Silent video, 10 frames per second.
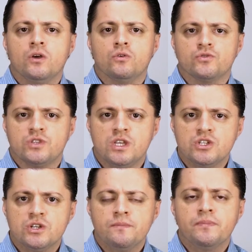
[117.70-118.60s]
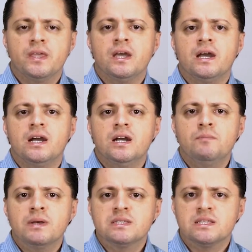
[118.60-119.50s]
Ou seja,
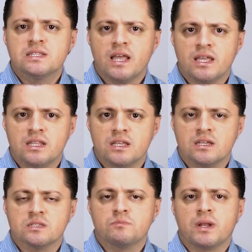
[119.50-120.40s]
ambas as técnicas